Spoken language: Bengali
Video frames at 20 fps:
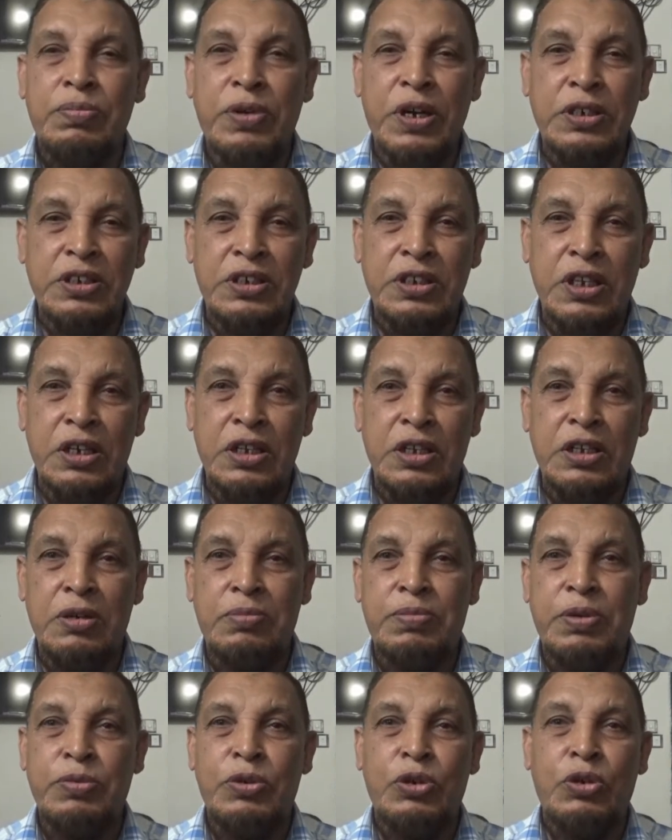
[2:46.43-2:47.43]

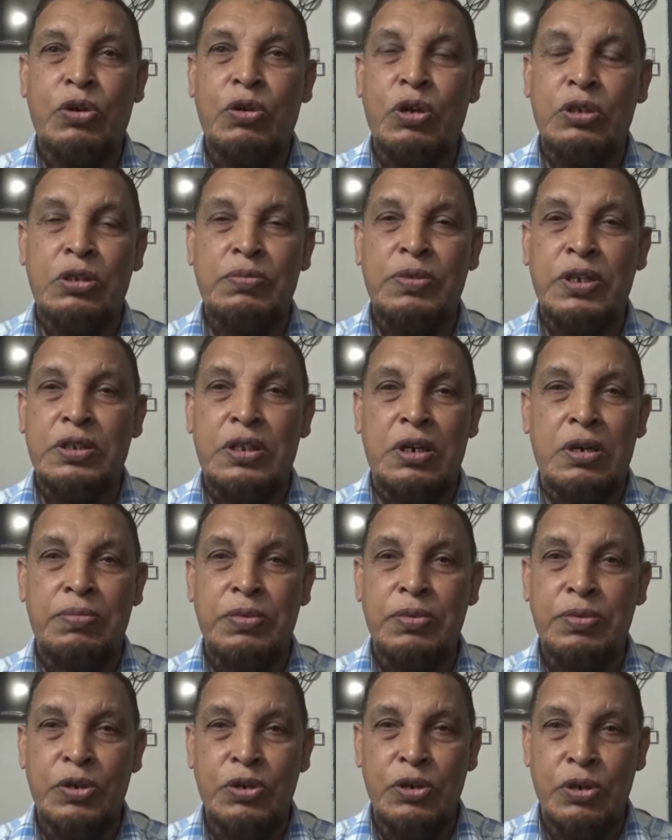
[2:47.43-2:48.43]
পাকিস্তানিদের বিভিন্ন কথাবার্তা
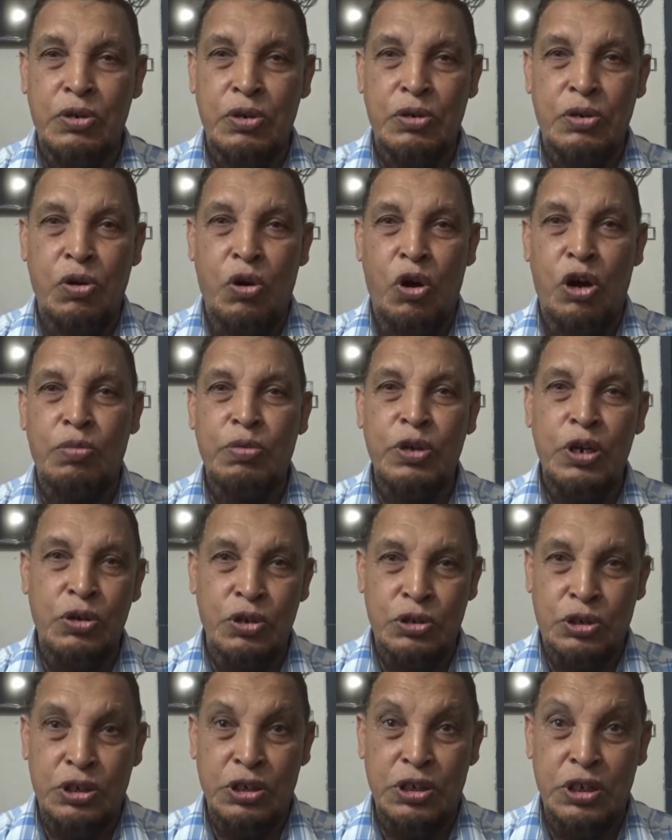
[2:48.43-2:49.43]
বিভিন্ন গড়বিল
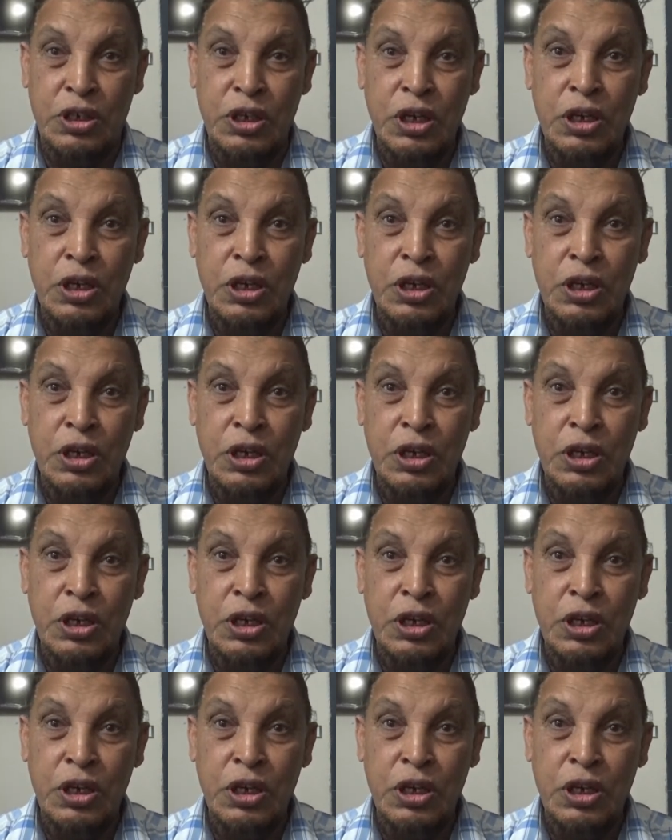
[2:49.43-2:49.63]
হচ্ছে